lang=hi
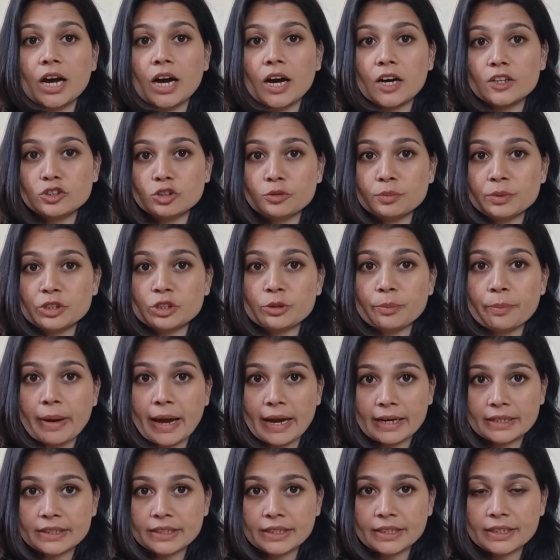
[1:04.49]
हाथों पे जो
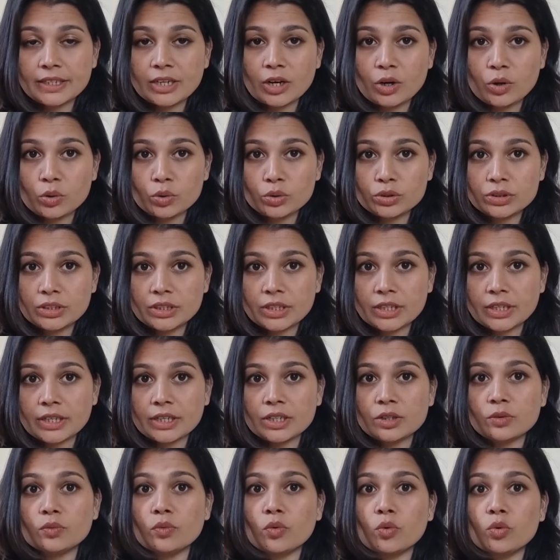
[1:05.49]
बैक्टीरिया होती है
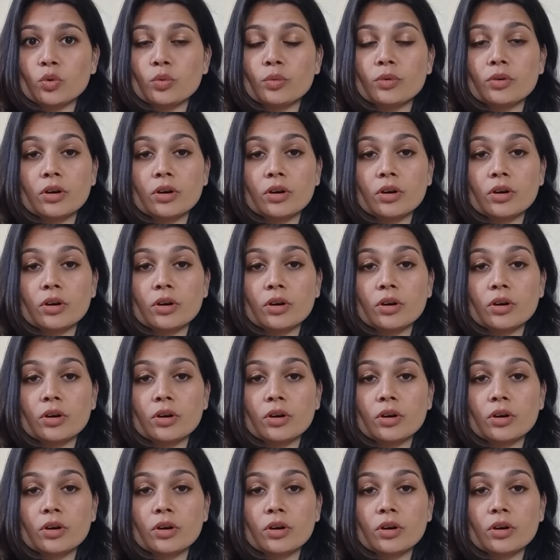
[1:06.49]
वो